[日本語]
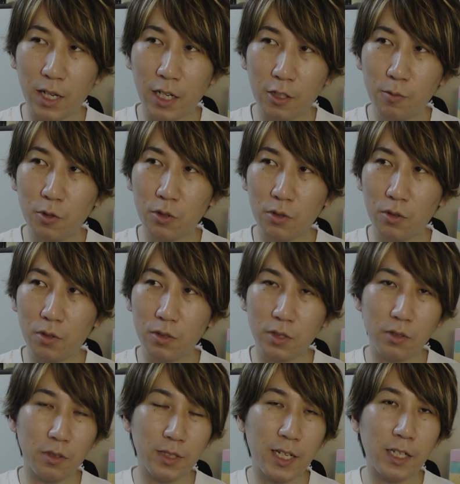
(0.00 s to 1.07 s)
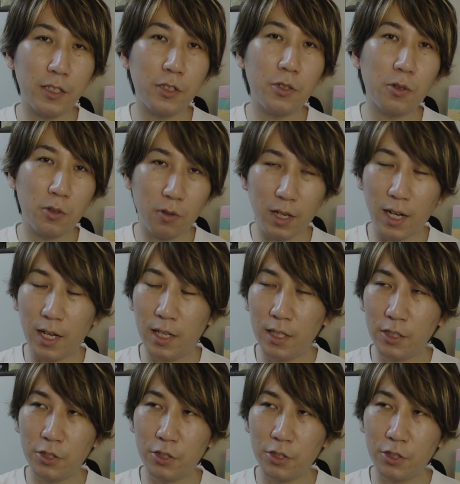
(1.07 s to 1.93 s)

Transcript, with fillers: 学問とその産業とか